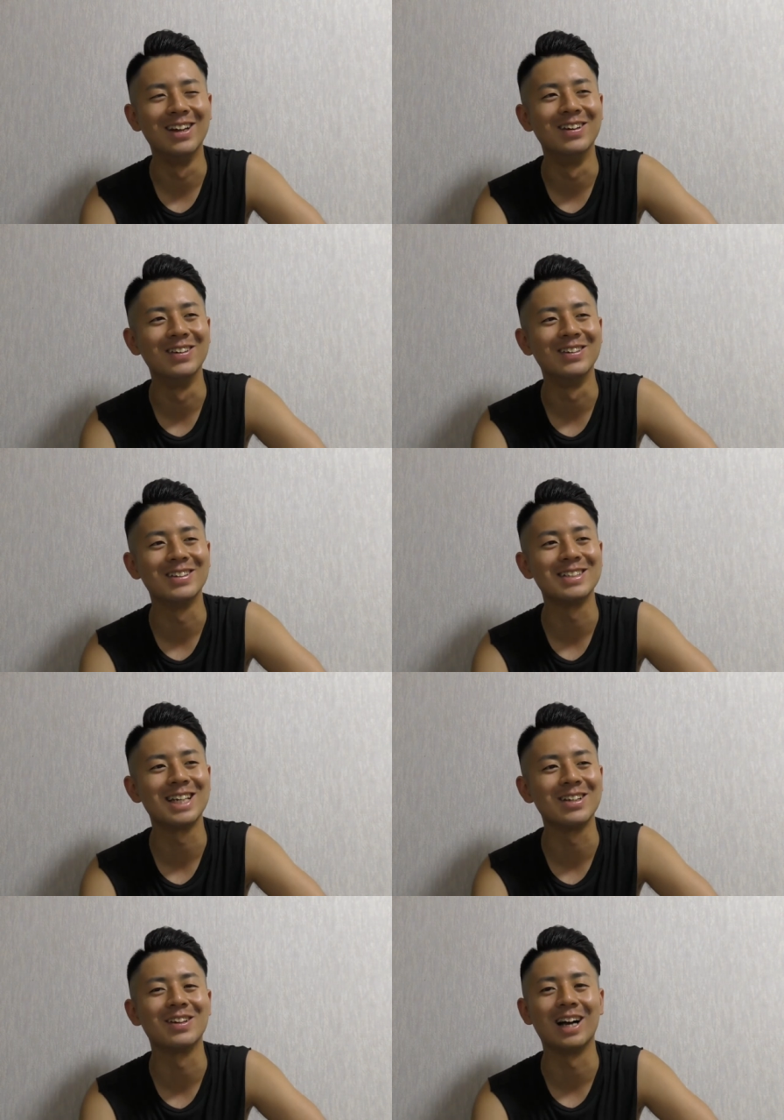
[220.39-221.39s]
あのし
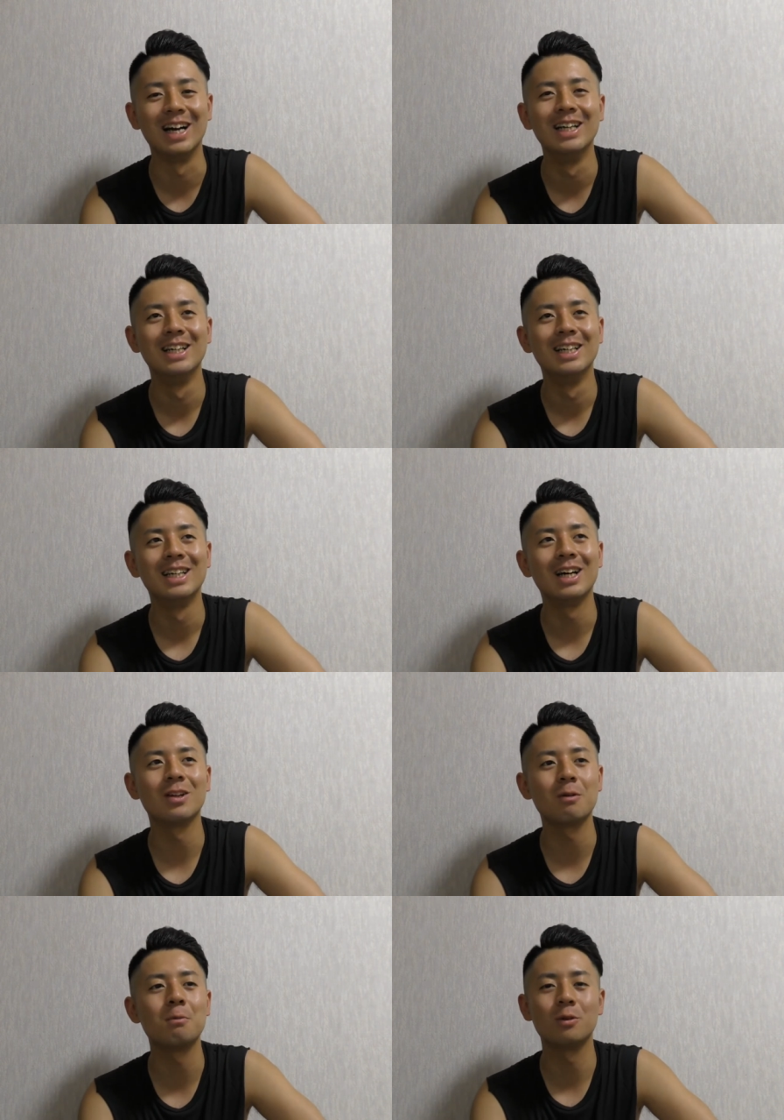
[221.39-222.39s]
たりとかあ
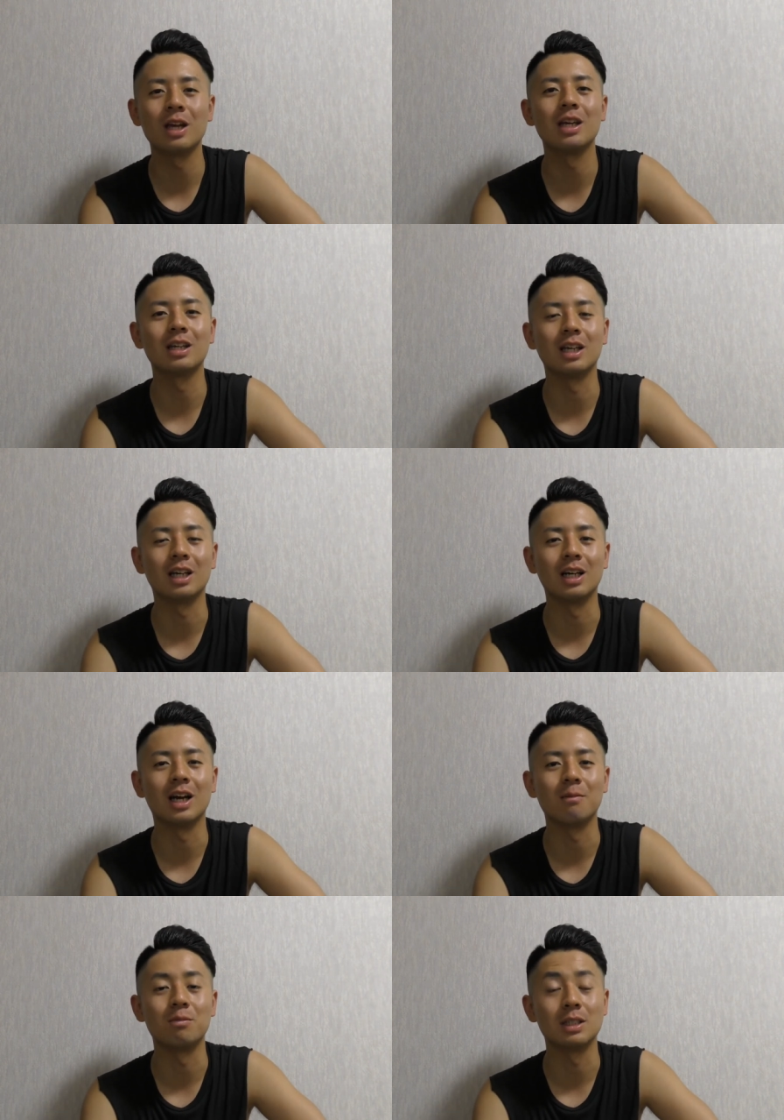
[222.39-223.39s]
とはまあブレイキンが
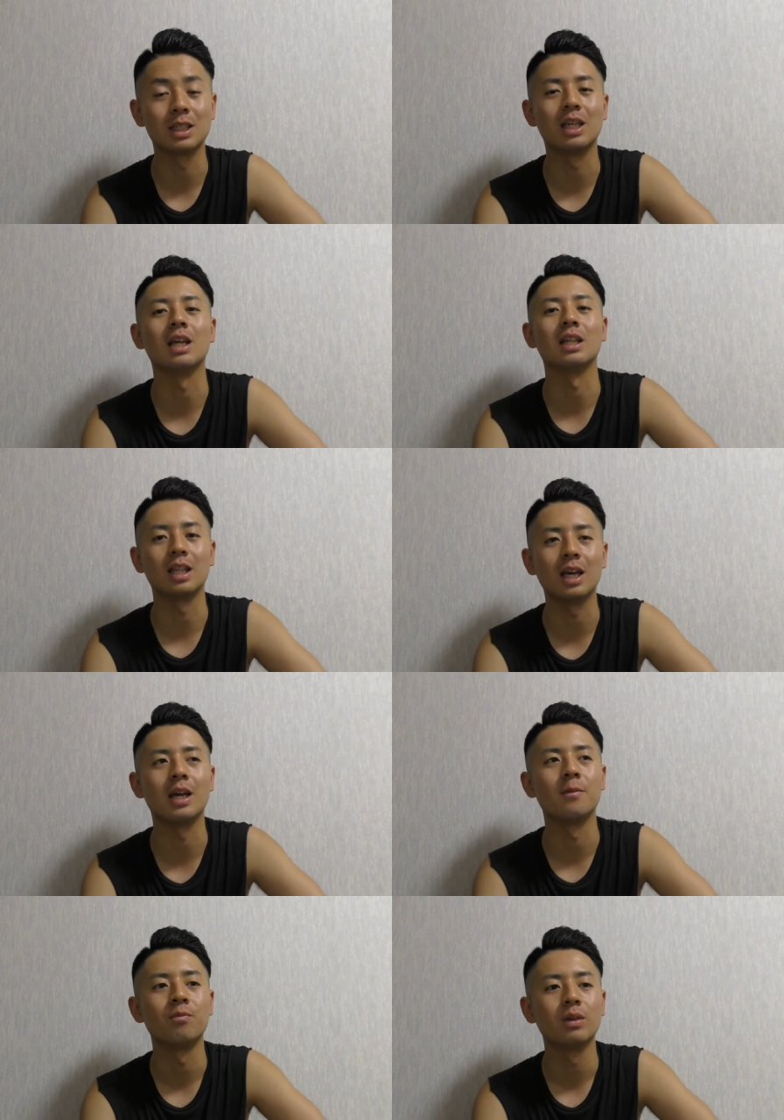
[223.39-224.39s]
やっぱ好きなん
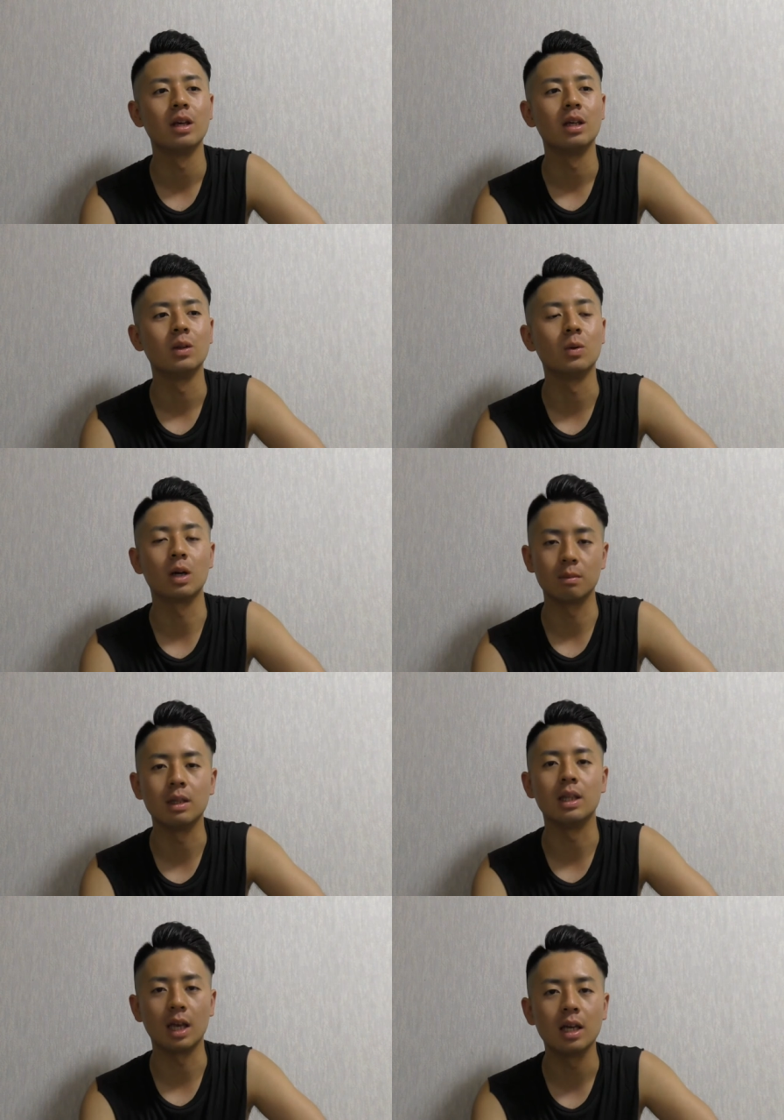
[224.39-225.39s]
で動画見
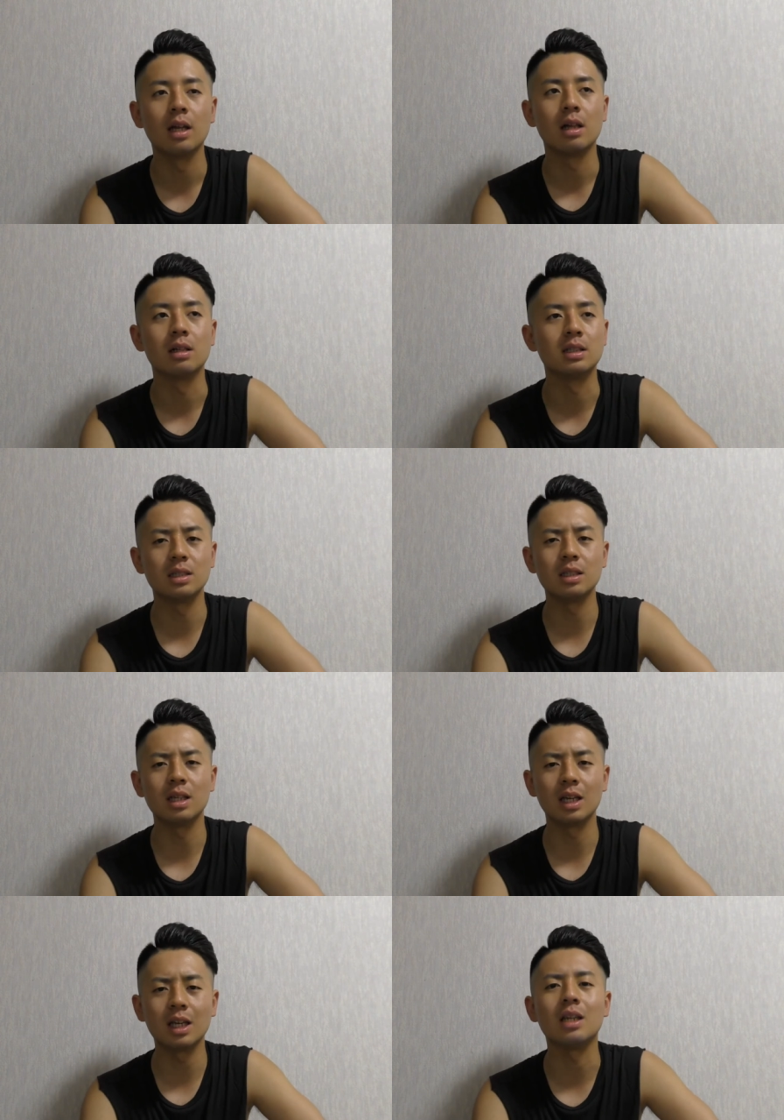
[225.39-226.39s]
て全然
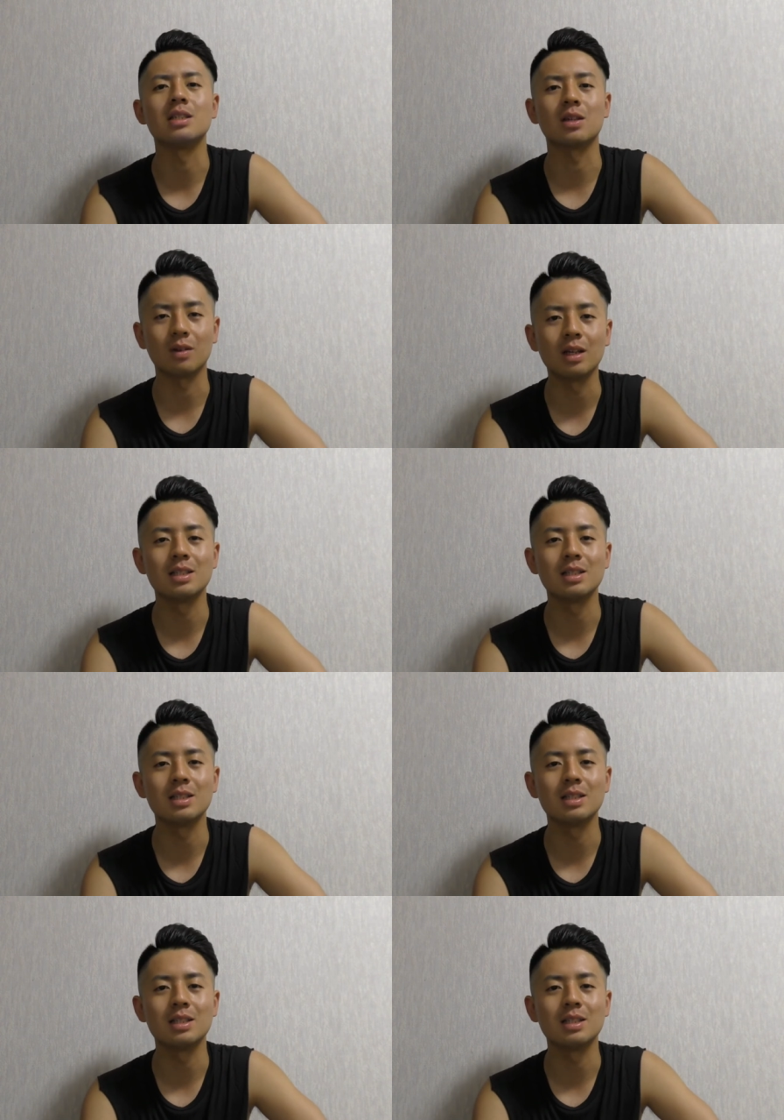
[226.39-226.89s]
できないんですけどね